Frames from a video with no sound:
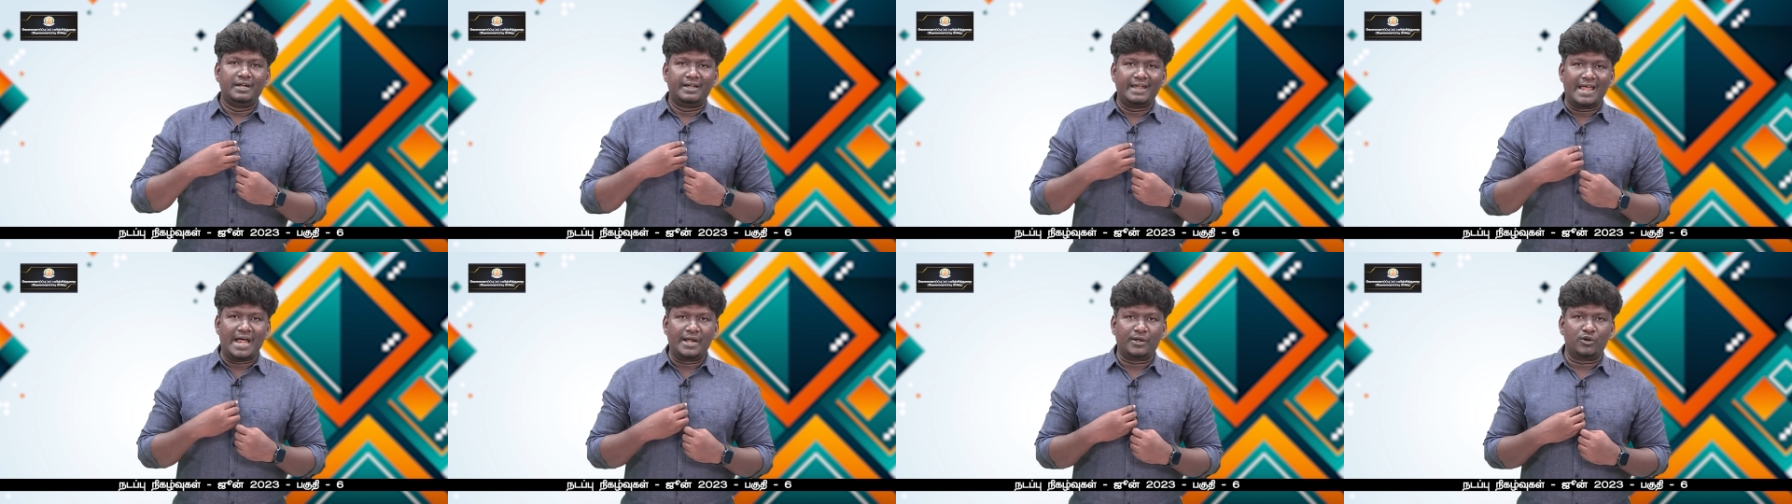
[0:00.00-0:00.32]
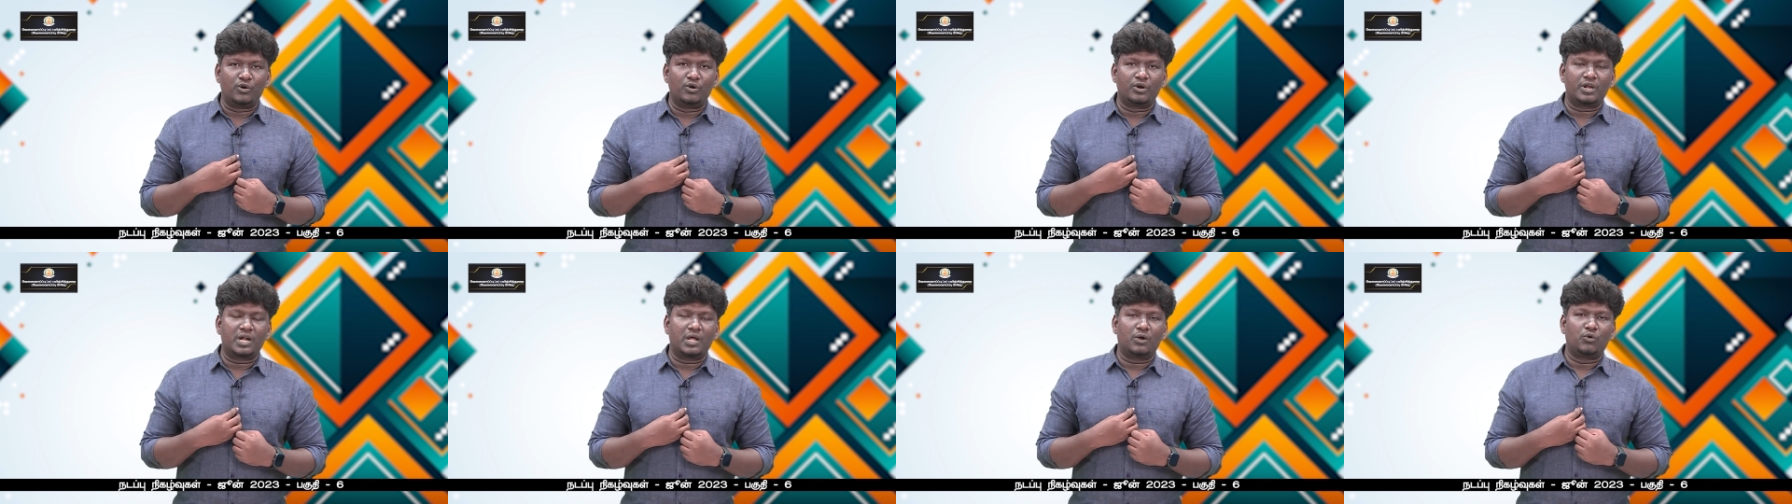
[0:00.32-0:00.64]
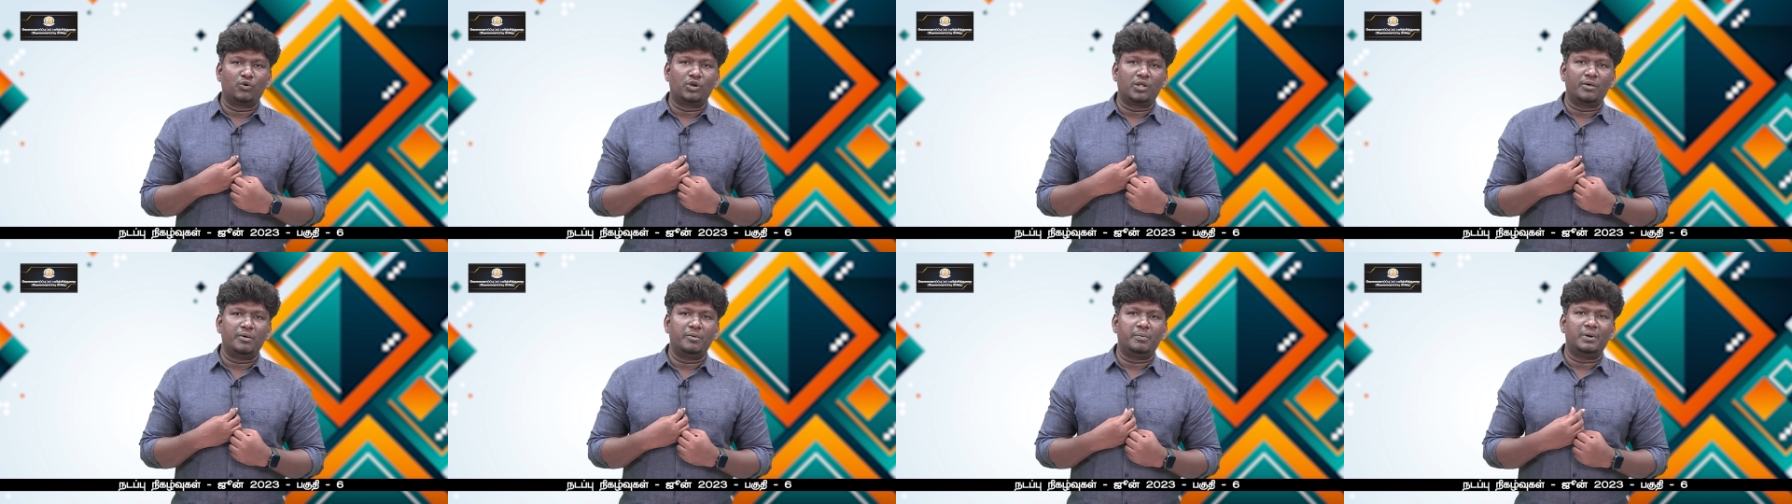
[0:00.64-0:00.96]
நேட்டோன்ற
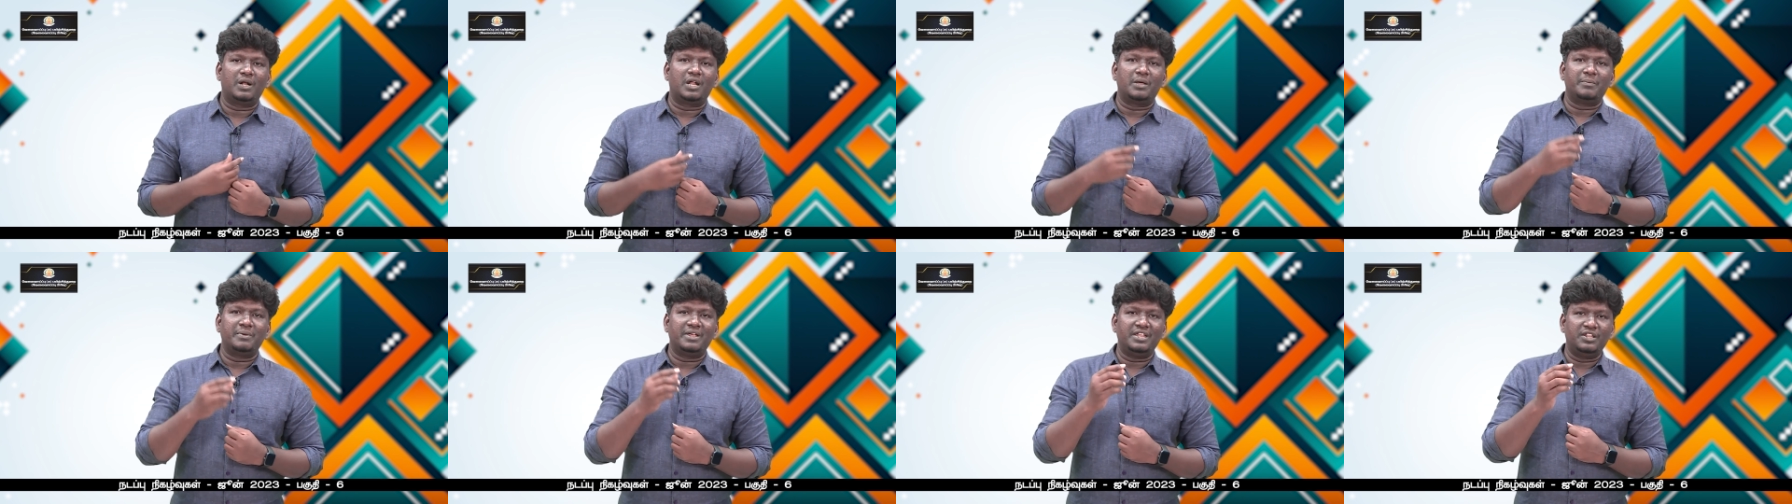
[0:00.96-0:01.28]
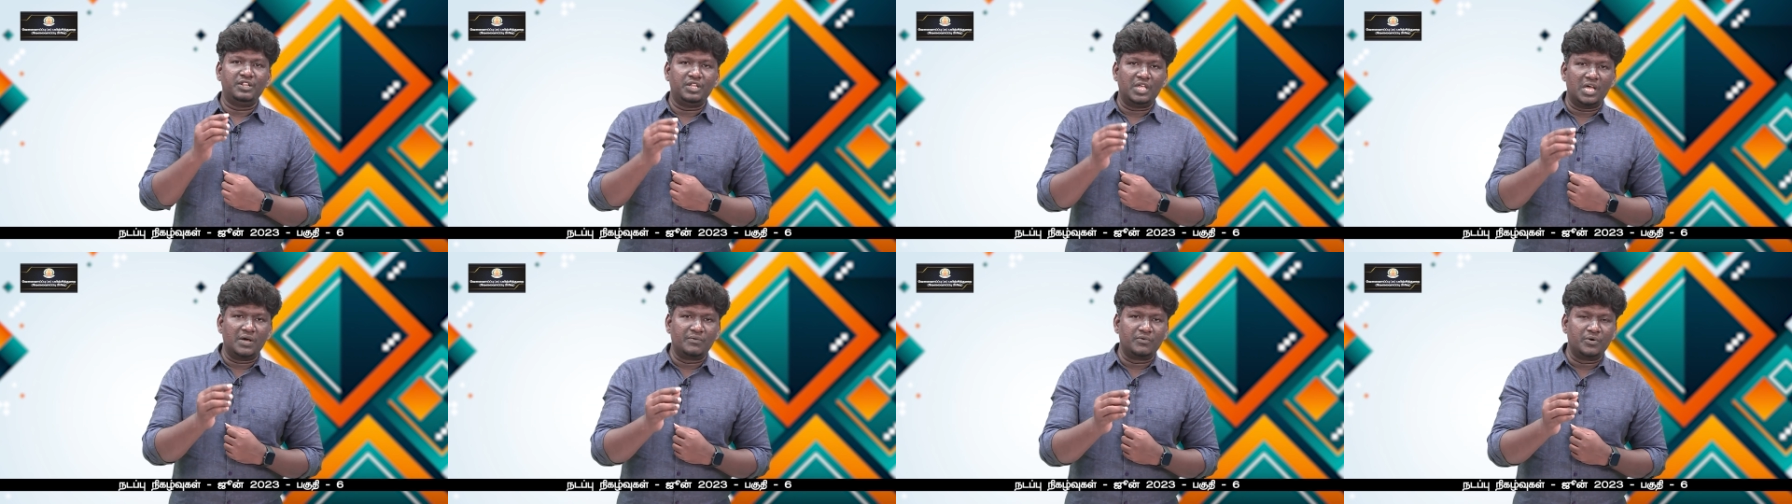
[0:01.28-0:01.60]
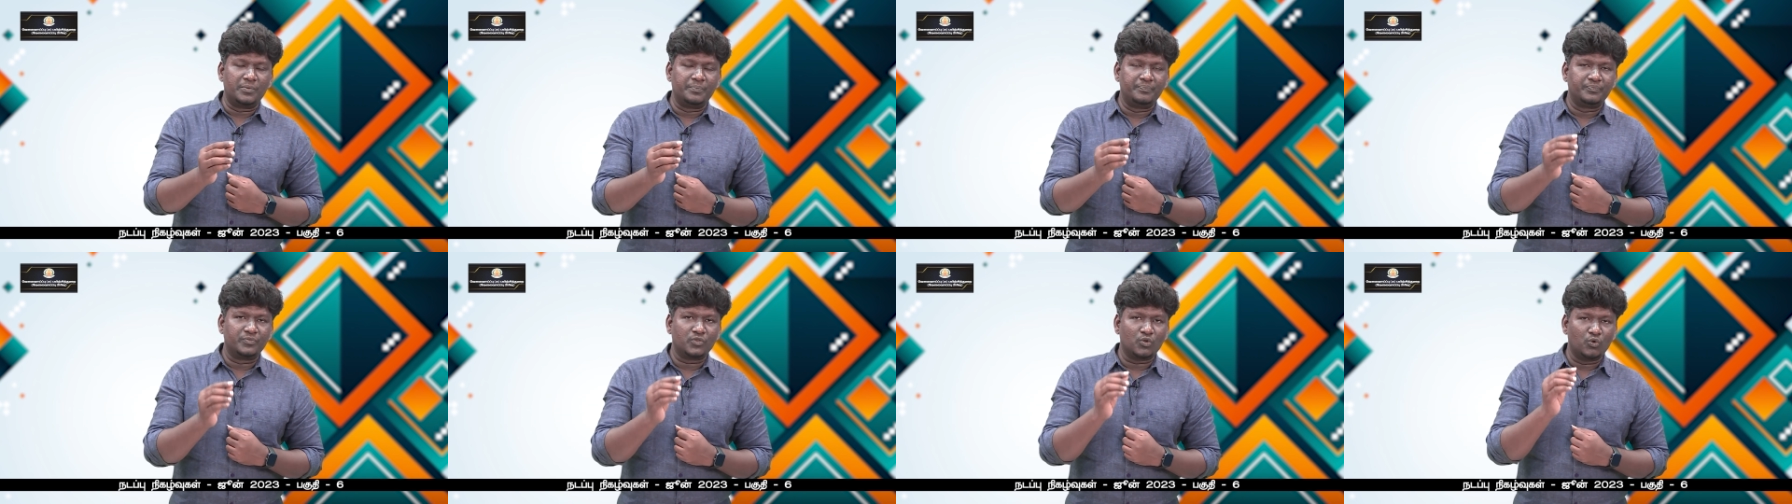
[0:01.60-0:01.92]
கூட்டமைப்பில் நம்ம
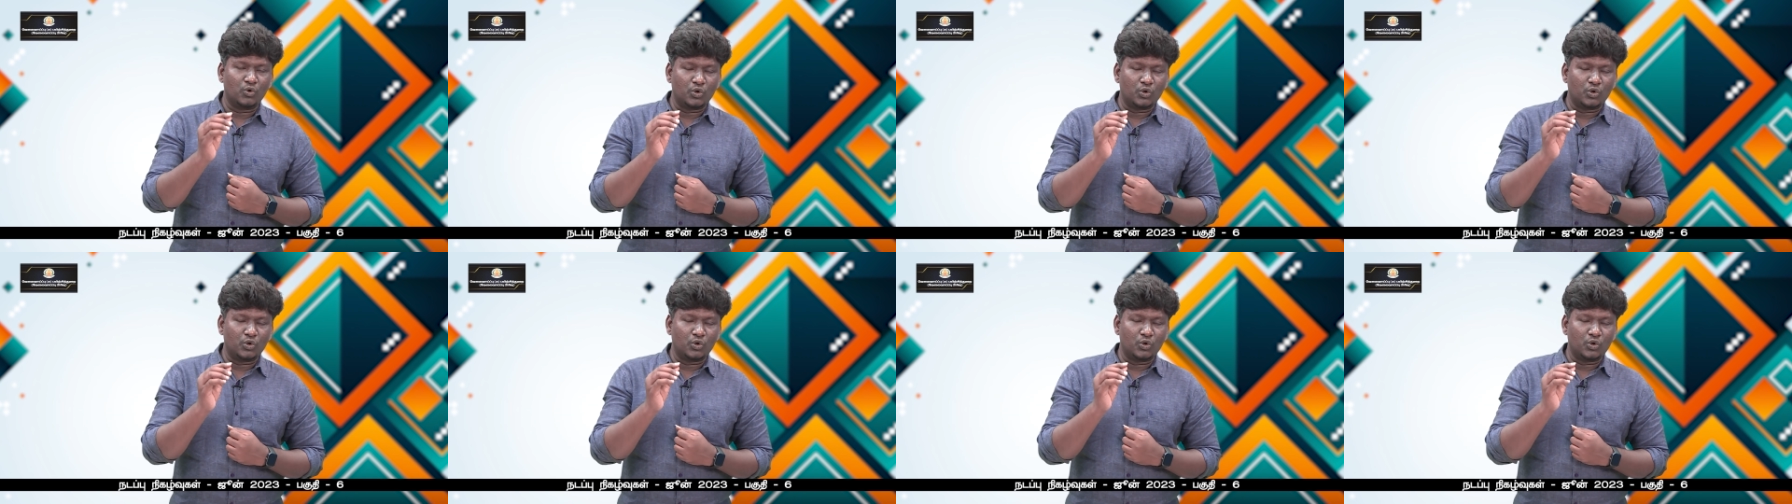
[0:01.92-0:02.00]
இந்தியாவும்